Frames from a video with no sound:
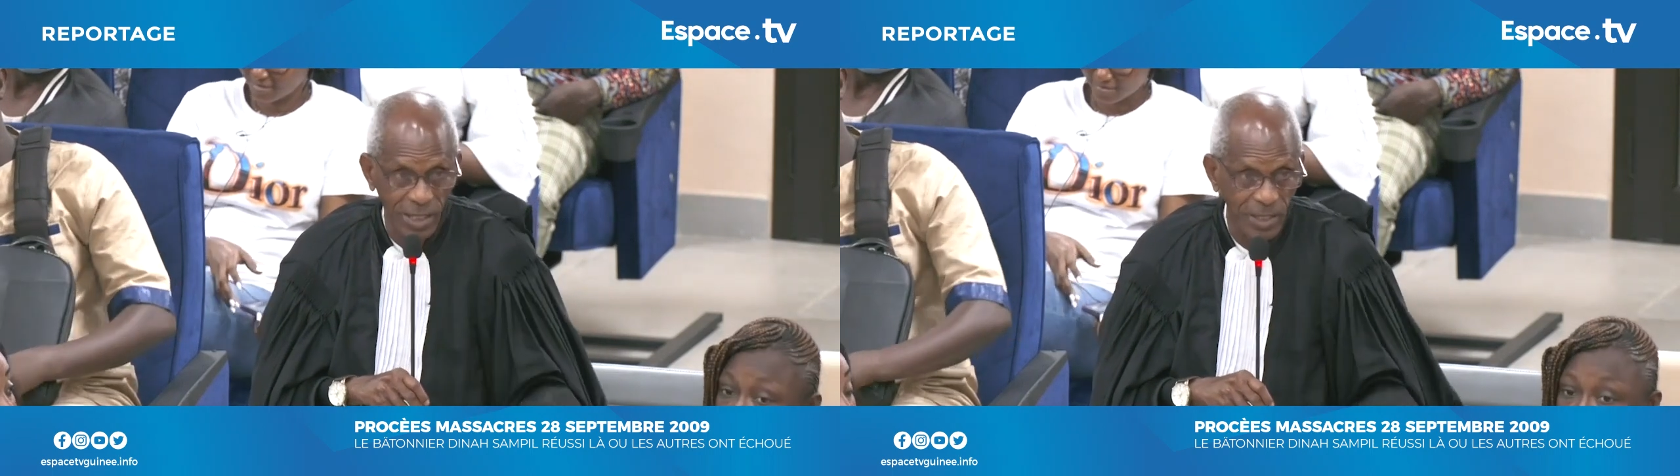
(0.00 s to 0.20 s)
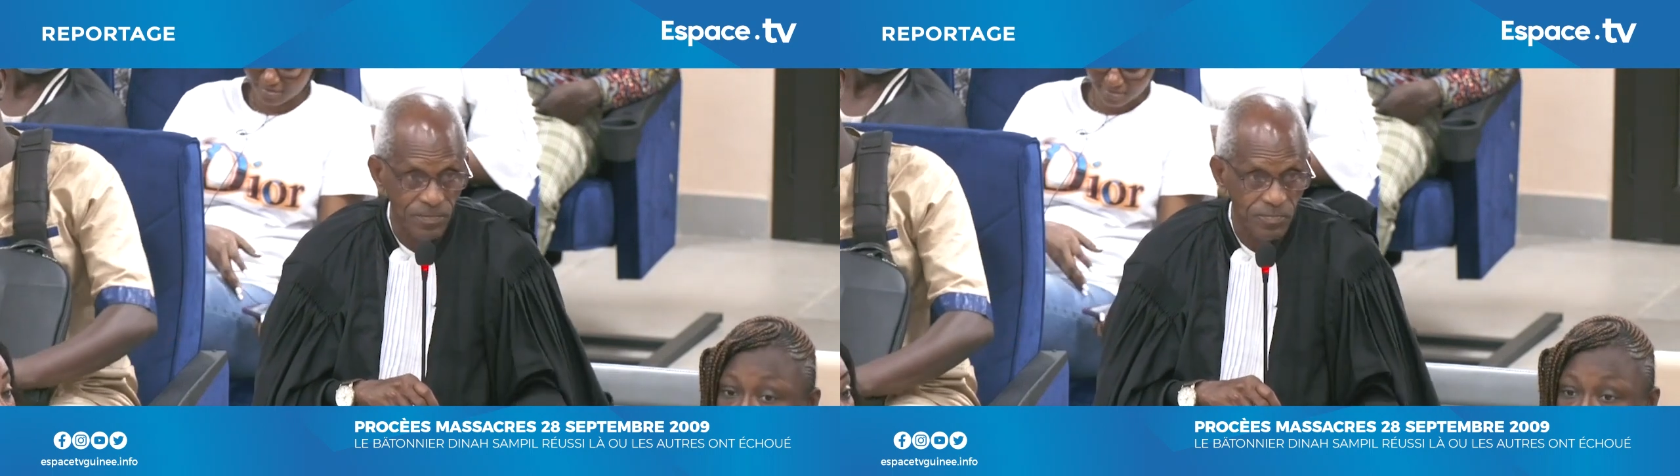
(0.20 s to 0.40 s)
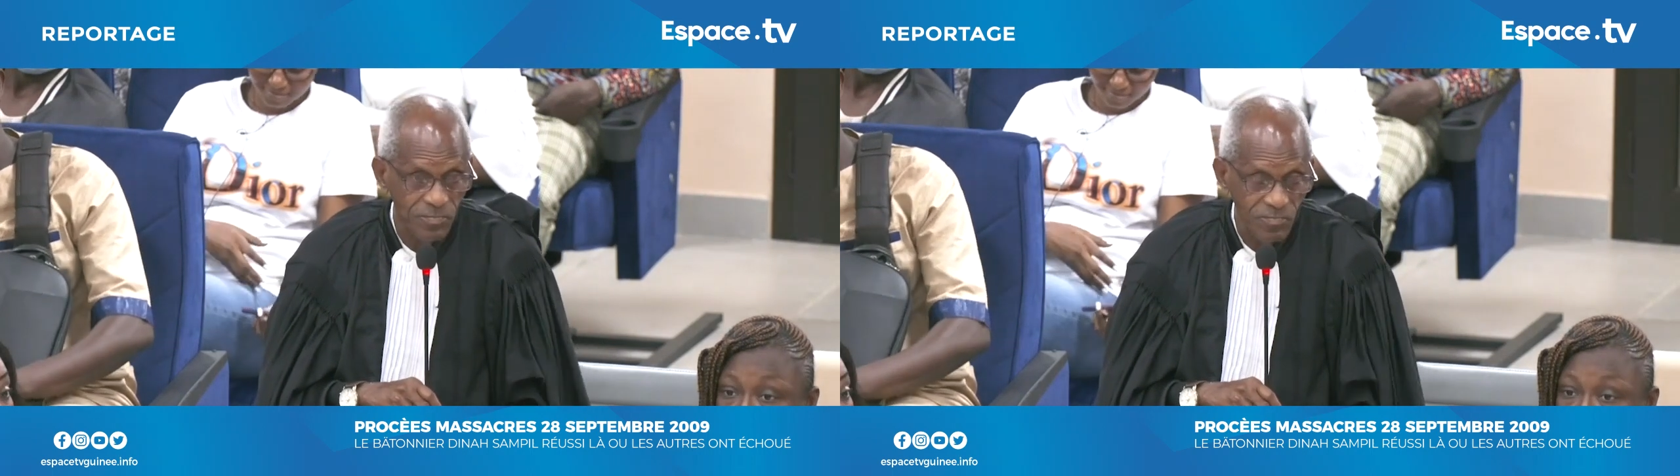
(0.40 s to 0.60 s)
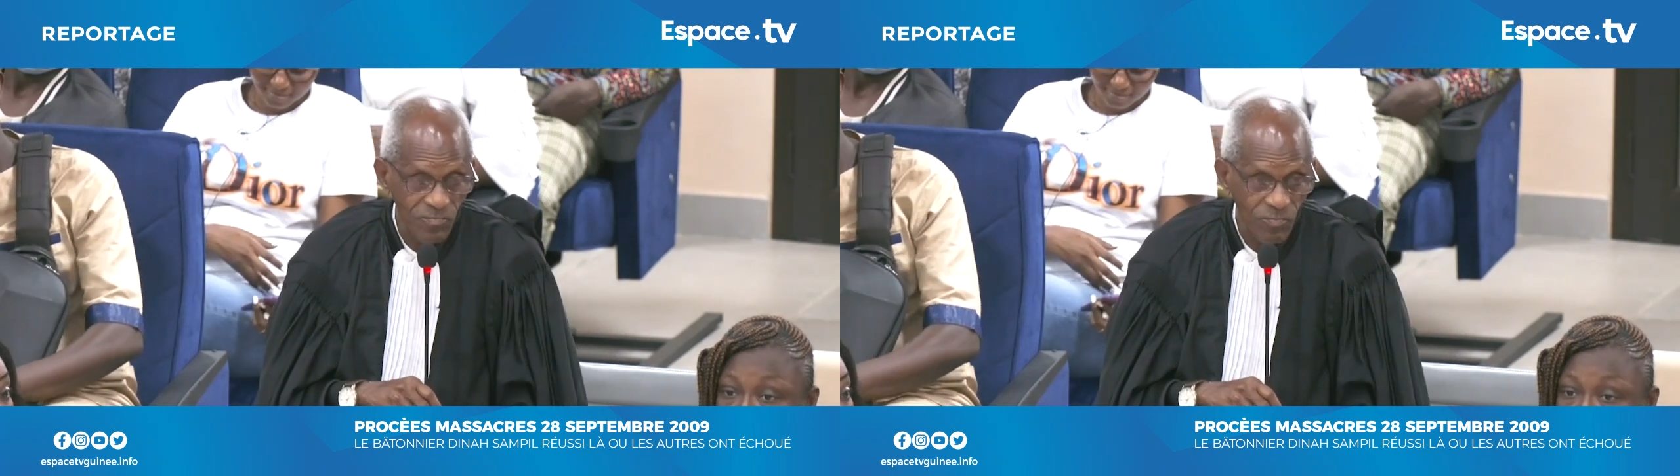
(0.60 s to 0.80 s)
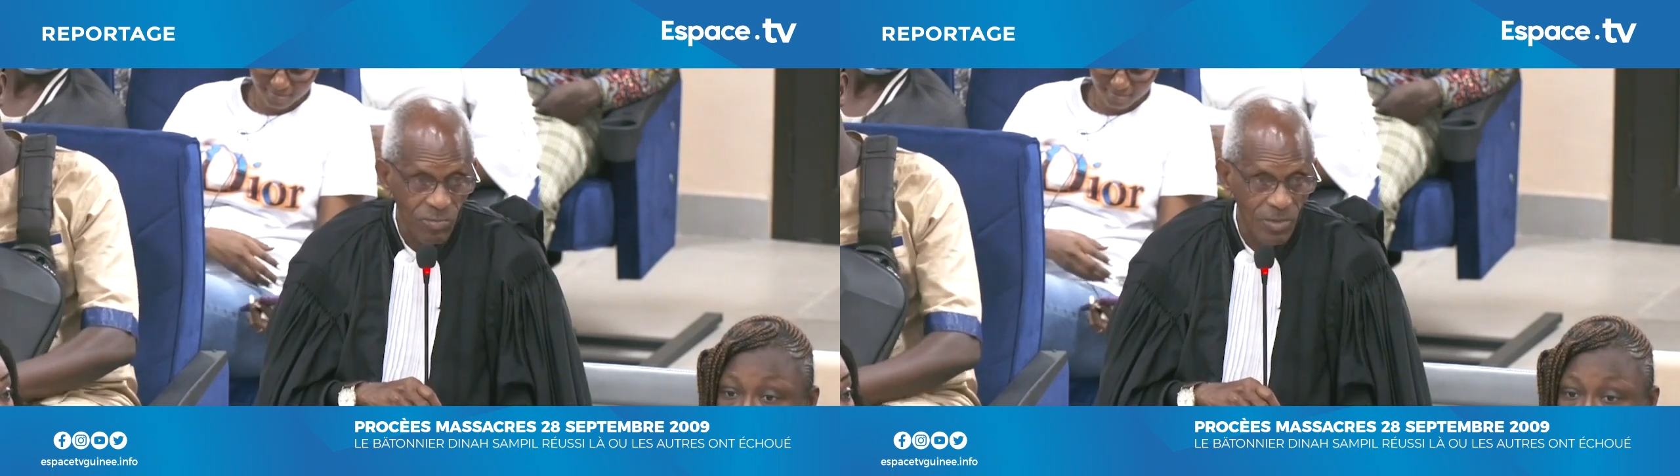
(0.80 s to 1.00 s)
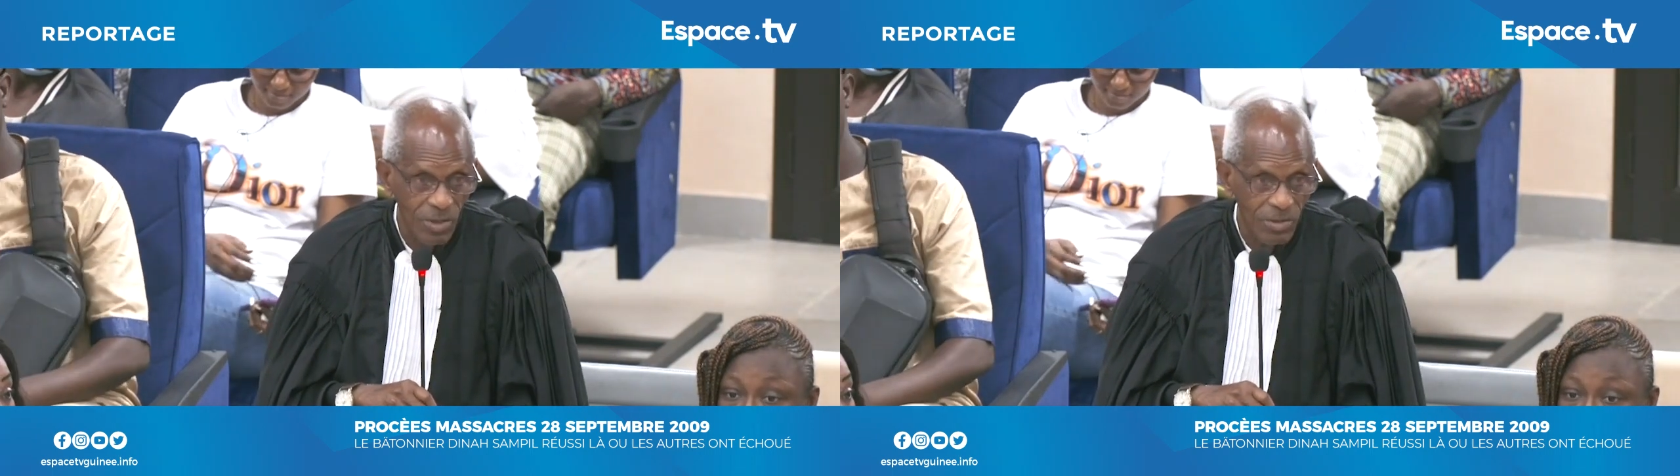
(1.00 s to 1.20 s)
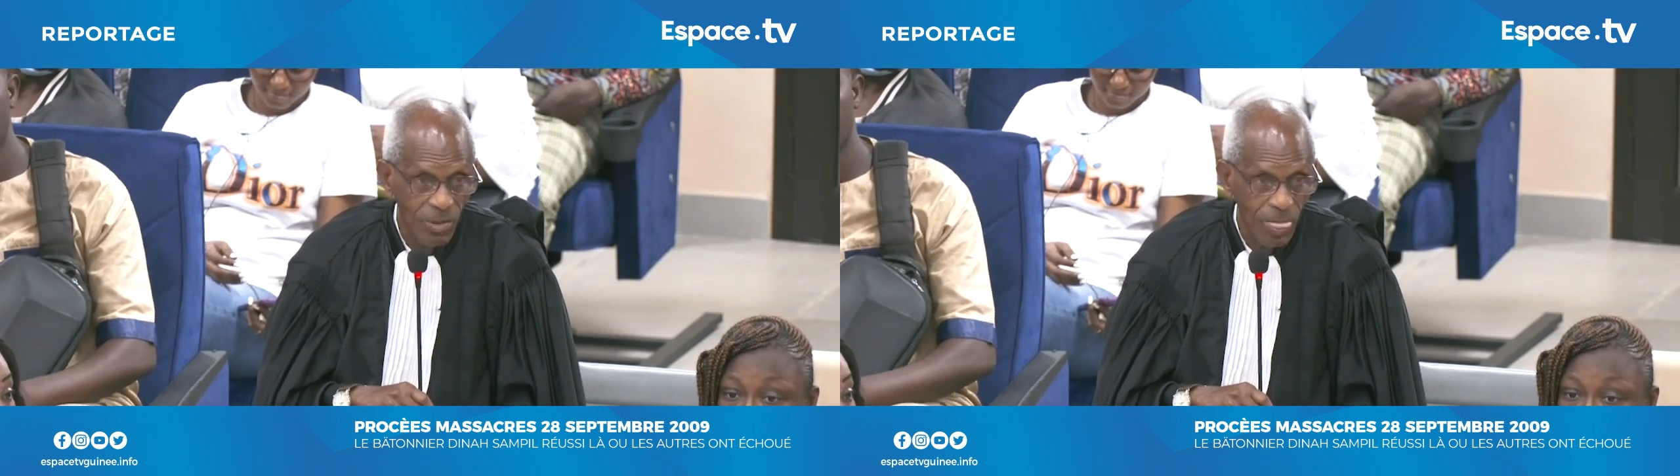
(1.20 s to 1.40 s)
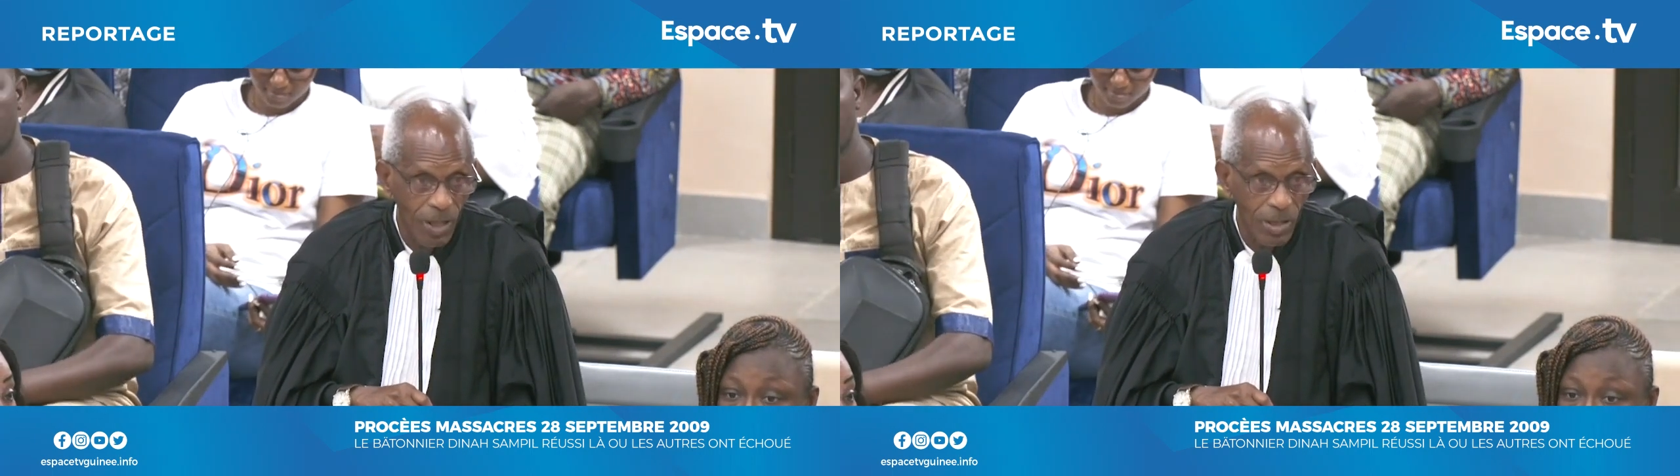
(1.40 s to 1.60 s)
Mais l'avocat est
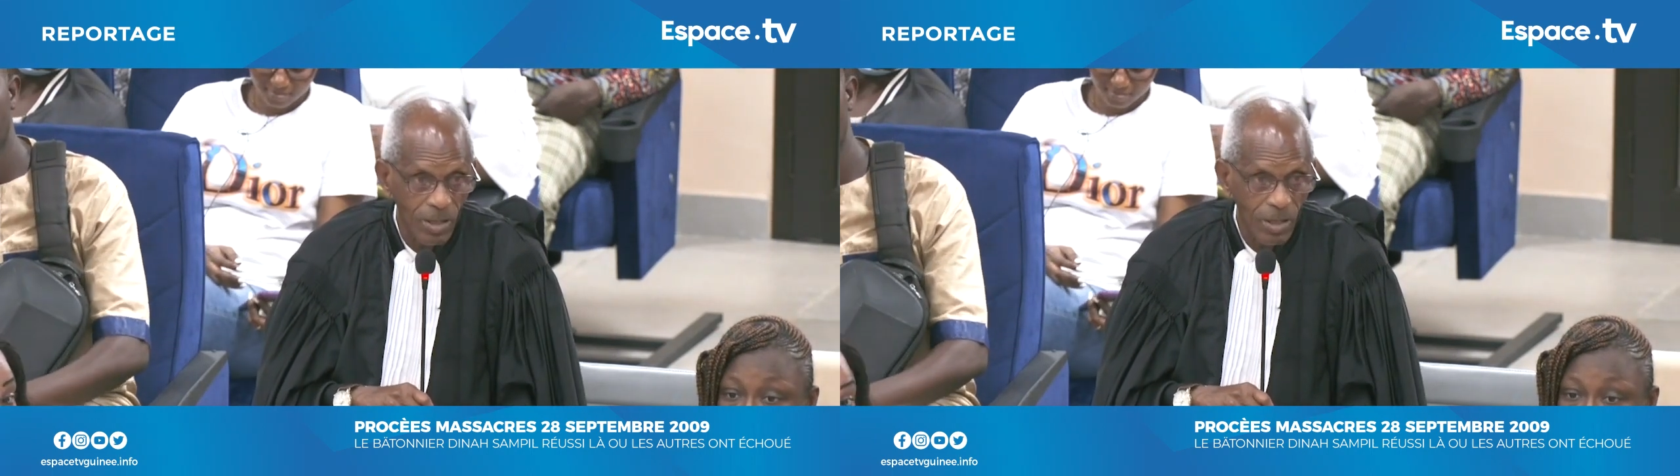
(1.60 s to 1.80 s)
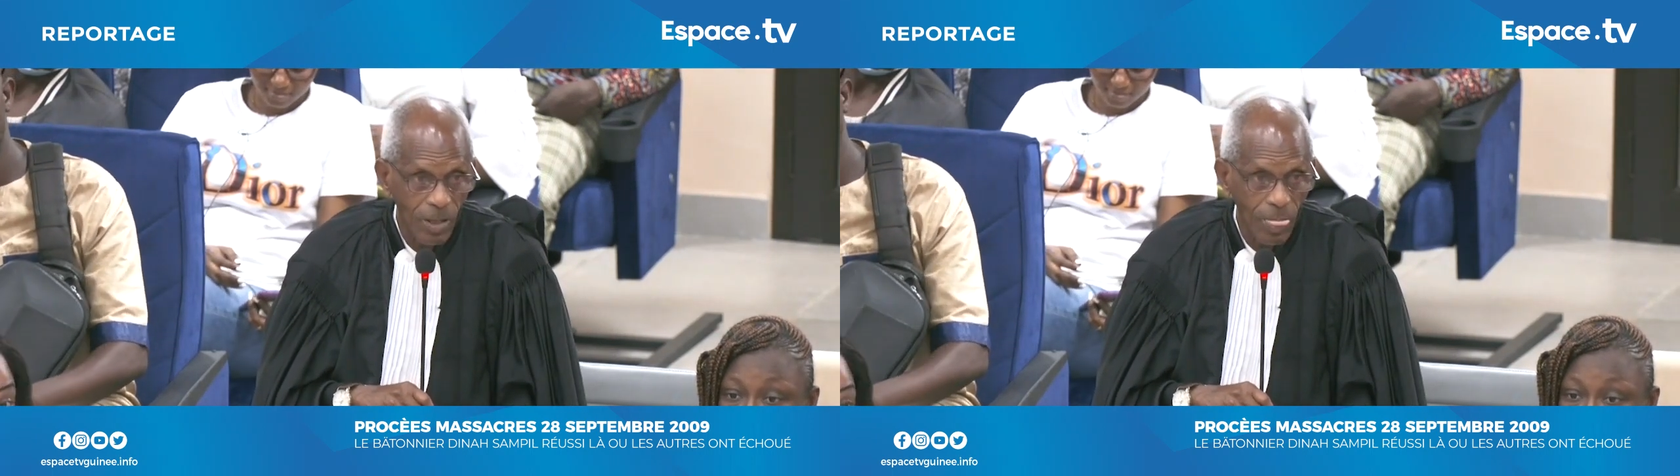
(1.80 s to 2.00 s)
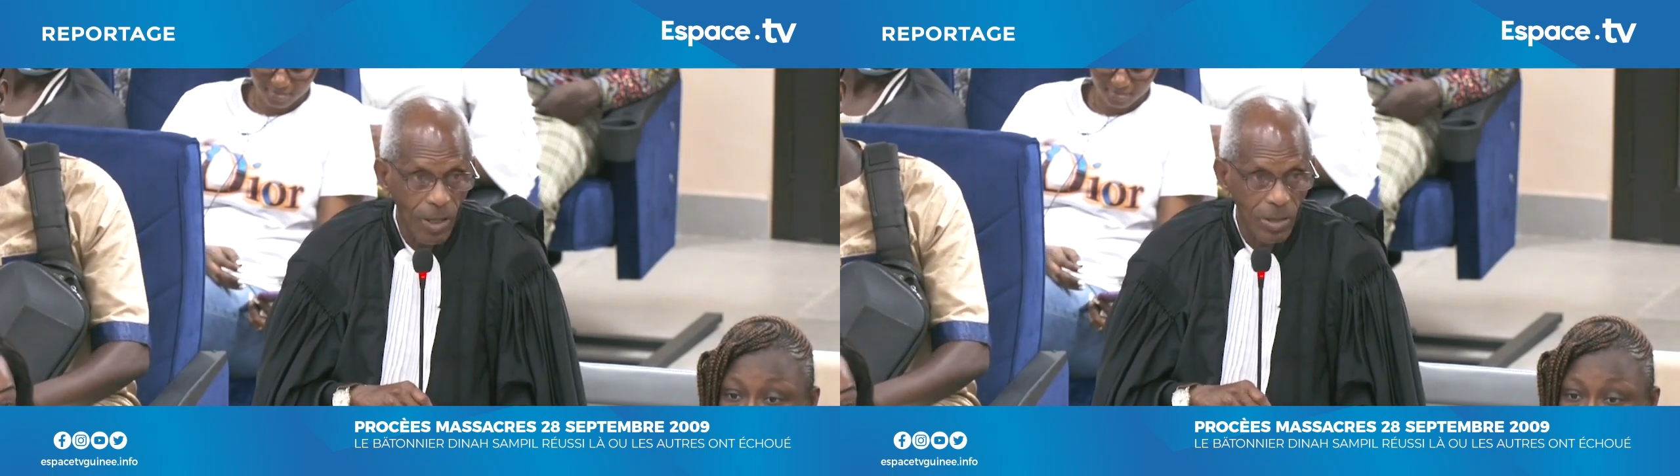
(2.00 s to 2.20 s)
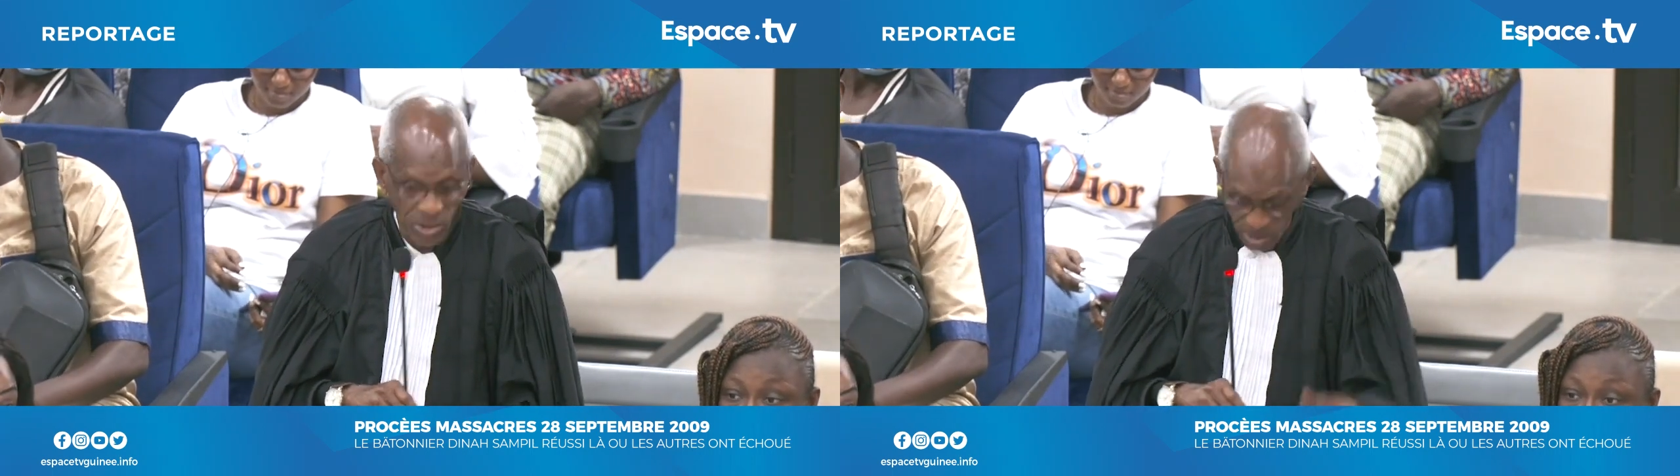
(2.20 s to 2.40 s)
revenu plus tard,